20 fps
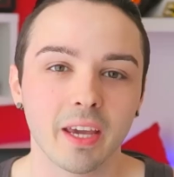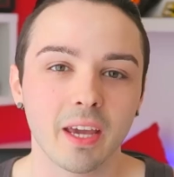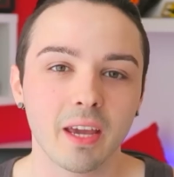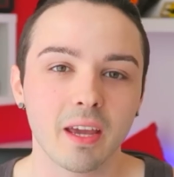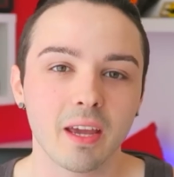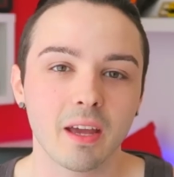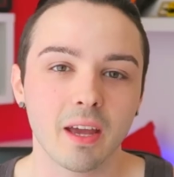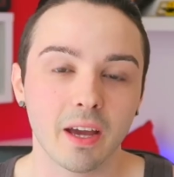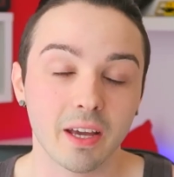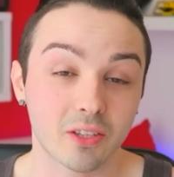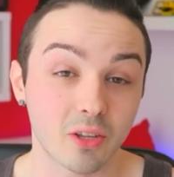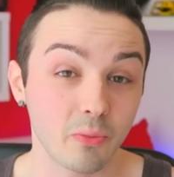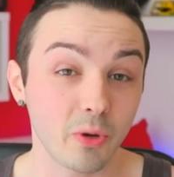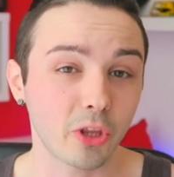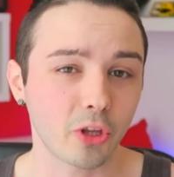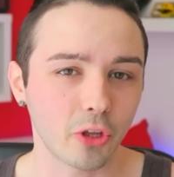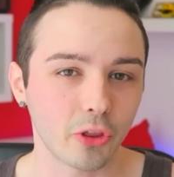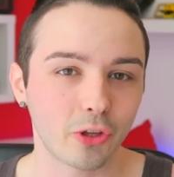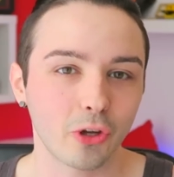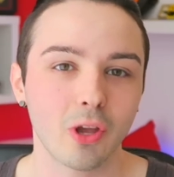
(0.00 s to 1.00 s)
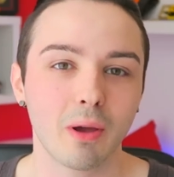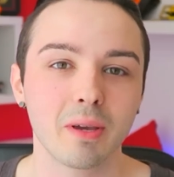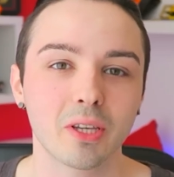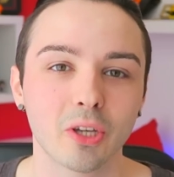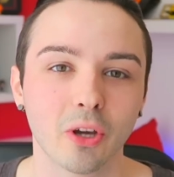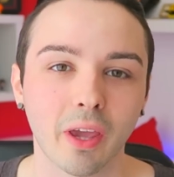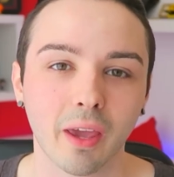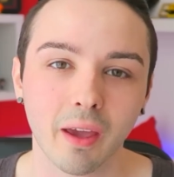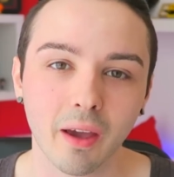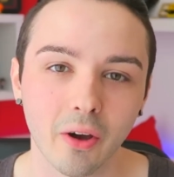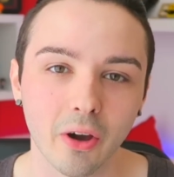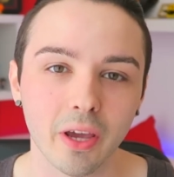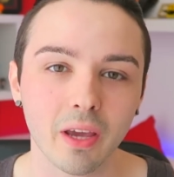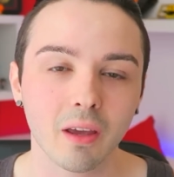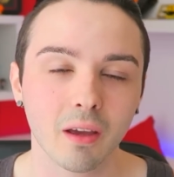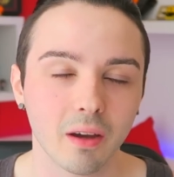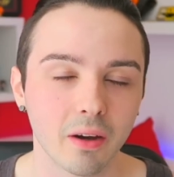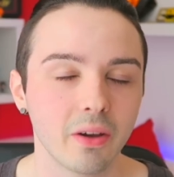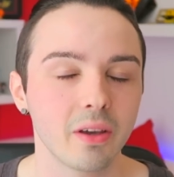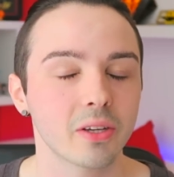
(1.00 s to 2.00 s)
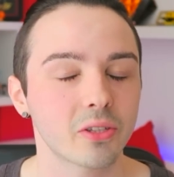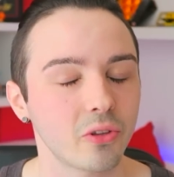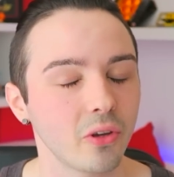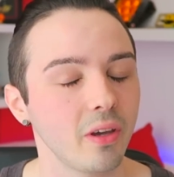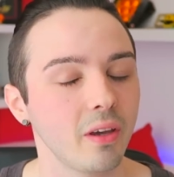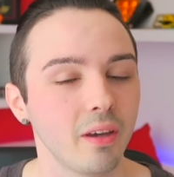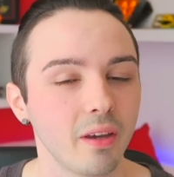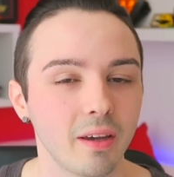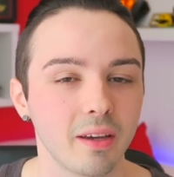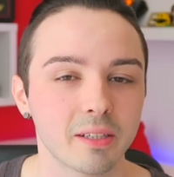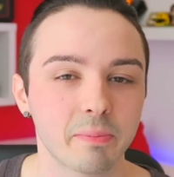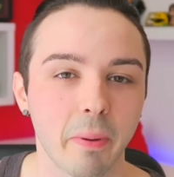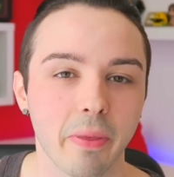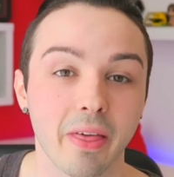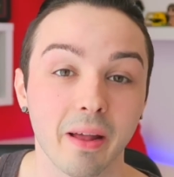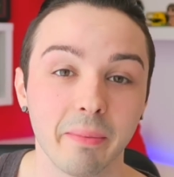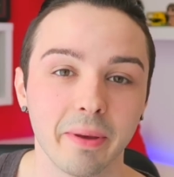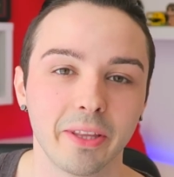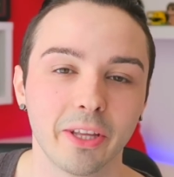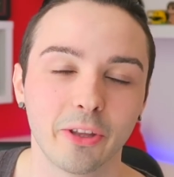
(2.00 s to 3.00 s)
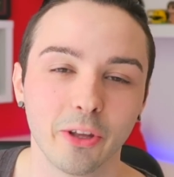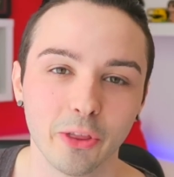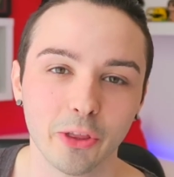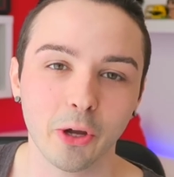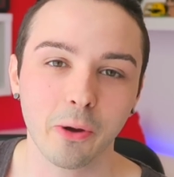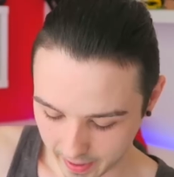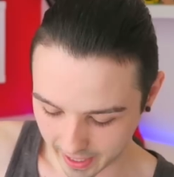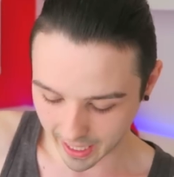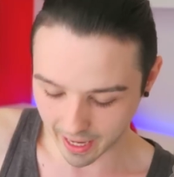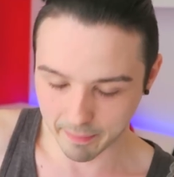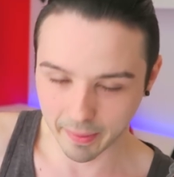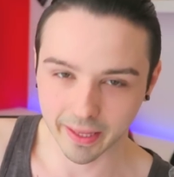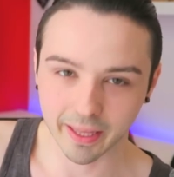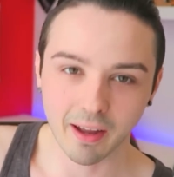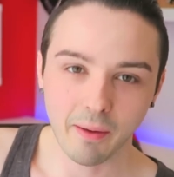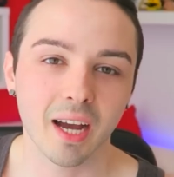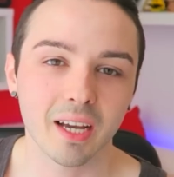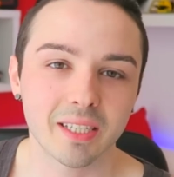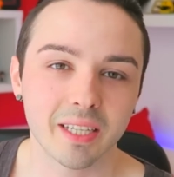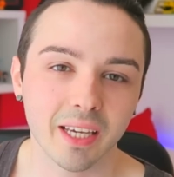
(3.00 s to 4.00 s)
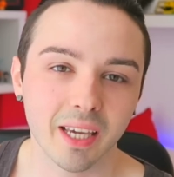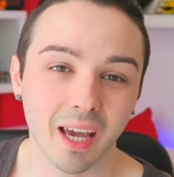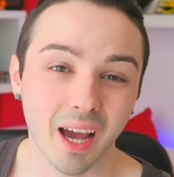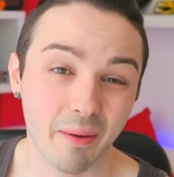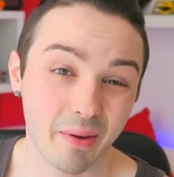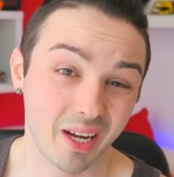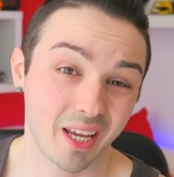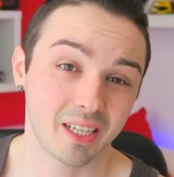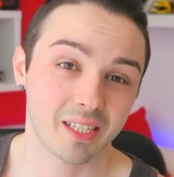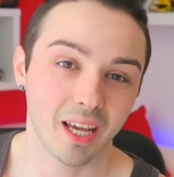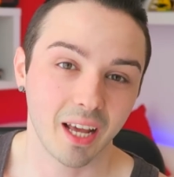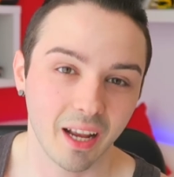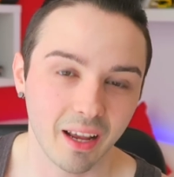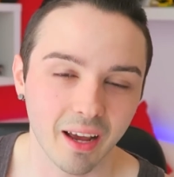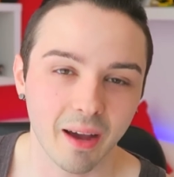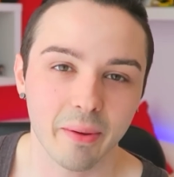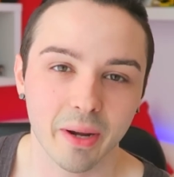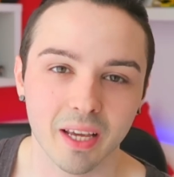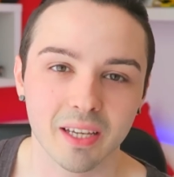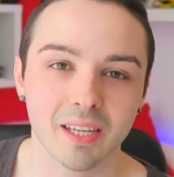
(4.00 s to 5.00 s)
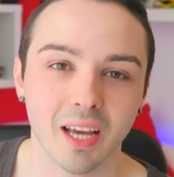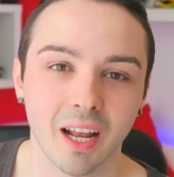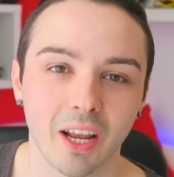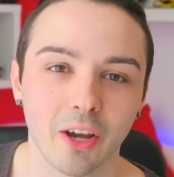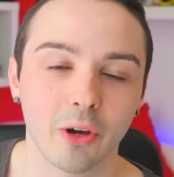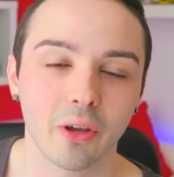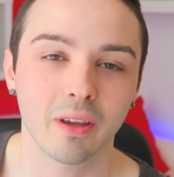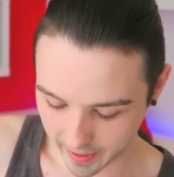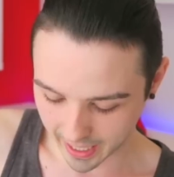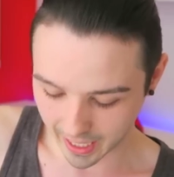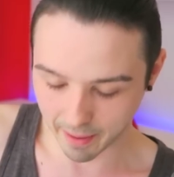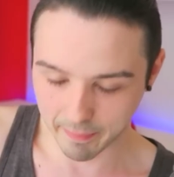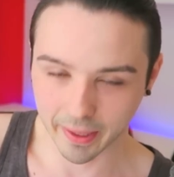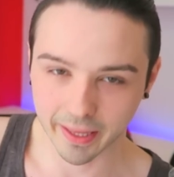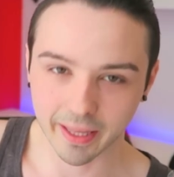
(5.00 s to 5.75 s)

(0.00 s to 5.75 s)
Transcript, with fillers: Y estoy muy tonto, yo aviso que hoy Hoy estoy especialmente tonto, pica la pata Así que a ver qué sale, a ver qué sale hoy, pica la